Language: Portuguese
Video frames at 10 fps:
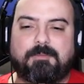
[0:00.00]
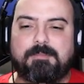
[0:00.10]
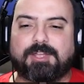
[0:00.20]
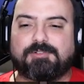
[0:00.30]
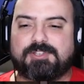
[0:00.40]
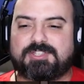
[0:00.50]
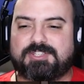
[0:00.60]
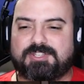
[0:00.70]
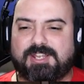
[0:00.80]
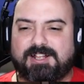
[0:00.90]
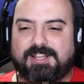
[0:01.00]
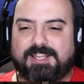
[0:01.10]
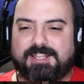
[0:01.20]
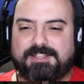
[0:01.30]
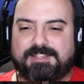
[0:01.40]
menos.
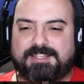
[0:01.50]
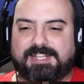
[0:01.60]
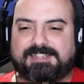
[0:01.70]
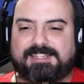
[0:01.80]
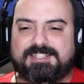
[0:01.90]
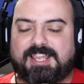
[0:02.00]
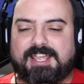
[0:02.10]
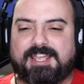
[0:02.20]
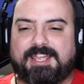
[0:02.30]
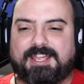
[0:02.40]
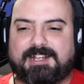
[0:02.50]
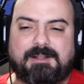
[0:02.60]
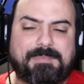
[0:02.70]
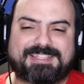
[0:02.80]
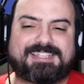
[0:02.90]
De, de é,
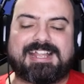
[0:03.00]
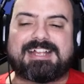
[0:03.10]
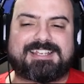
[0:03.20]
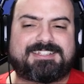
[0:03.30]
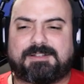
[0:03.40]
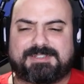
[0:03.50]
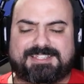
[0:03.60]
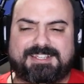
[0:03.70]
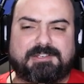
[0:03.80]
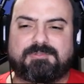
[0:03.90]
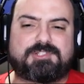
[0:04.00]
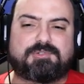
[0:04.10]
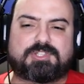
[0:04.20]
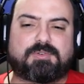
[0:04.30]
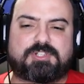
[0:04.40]
capacidade, né, digamos assim, né? não
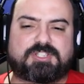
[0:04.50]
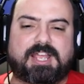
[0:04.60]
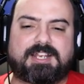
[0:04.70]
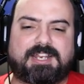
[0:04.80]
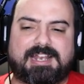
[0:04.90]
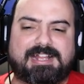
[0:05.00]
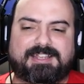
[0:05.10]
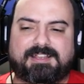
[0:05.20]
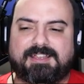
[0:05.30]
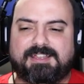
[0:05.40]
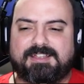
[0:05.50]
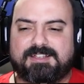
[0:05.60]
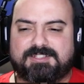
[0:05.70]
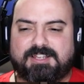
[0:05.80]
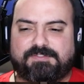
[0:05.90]
tinha um som estéreo nem nada.
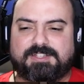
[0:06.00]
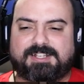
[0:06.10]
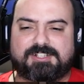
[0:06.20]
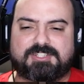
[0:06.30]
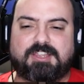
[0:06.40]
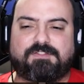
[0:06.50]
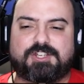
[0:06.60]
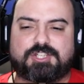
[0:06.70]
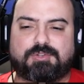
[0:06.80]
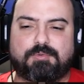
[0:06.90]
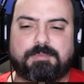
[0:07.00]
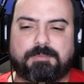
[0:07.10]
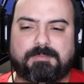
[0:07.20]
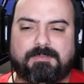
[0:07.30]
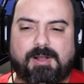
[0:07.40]
A gente tá falando daquelas TVs
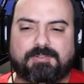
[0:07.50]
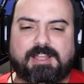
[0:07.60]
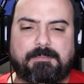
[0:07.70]
tubo, mal